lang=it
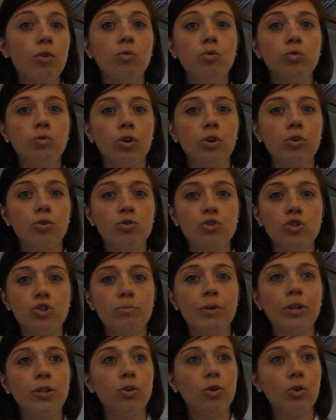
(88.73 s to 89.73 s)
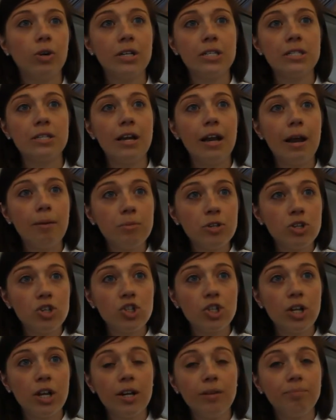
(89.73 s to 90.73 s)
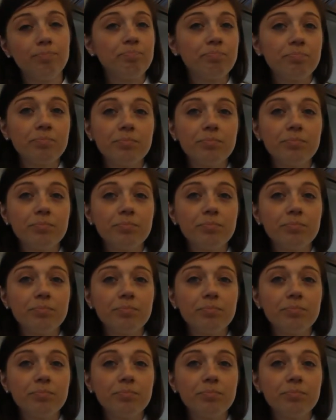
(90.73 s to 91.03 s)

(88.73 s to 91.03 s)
ha avuto un riconoscimento con la stella Michelin